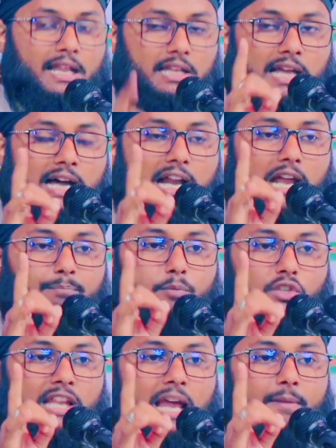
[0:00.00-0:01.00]
আল্লাহ
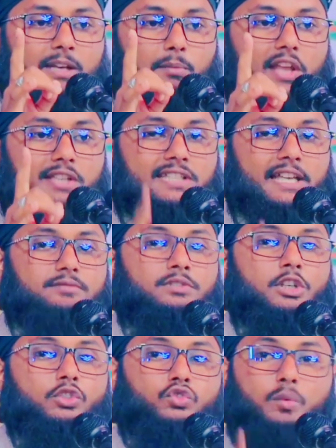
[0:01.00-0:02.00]
রাব্বুল বলেছেন
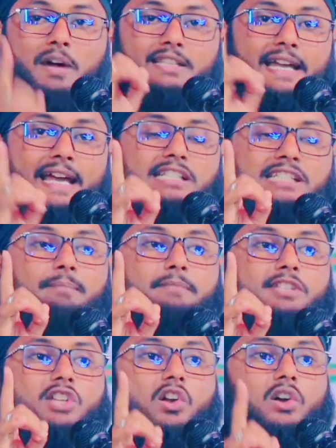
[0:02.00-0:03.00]
তোমাদের
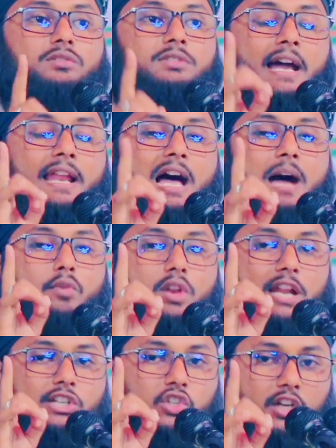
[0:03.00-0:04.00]
সামনে যখন
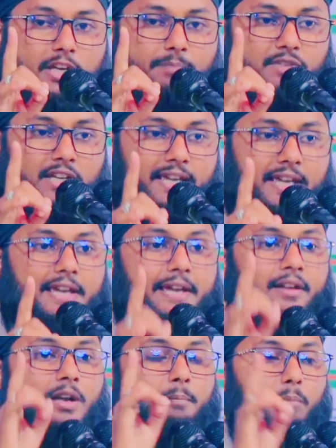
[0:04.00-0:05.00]
কালামুল্লাহ শরীফ থেকে
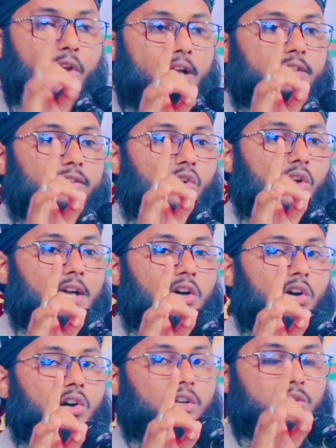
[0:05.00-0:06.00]
বয়ান করা
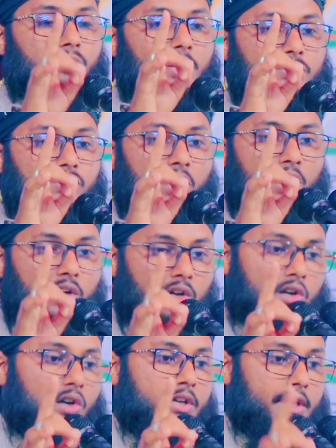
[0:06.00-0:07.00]
হয় ওয়াজ করা
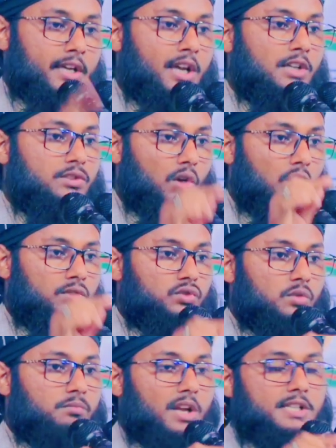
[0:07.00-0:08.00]
হয় তখন
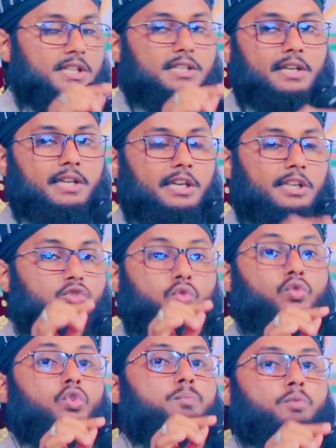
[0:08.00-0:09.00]
তোমরা সেটাকে
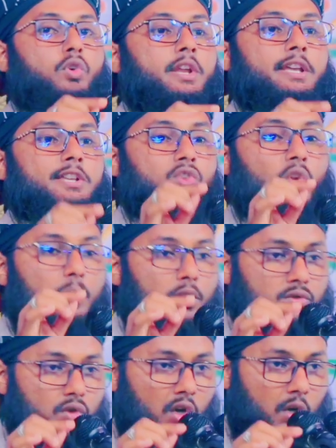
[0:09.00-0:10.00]
চুপ করে
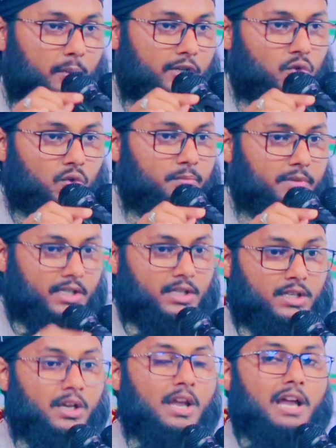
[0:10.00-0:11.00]
শ্রবণ করবে শুনবে
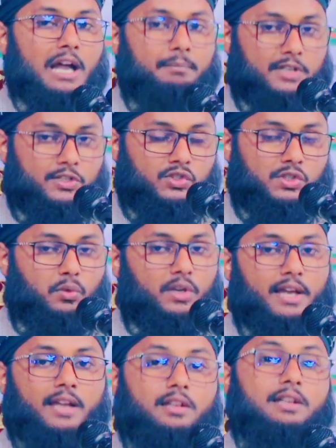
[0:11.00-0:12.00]
আমরা যদি
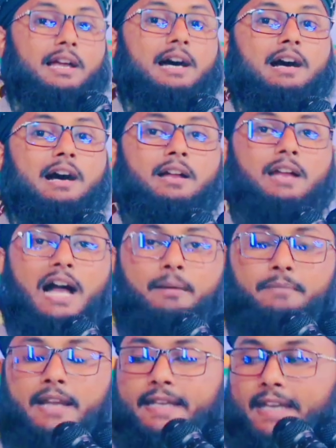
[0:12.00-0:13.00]
বলি আল্লাহ
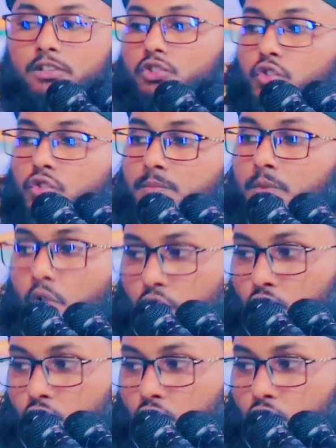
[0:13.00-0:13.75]
আমরা কেন শুনবো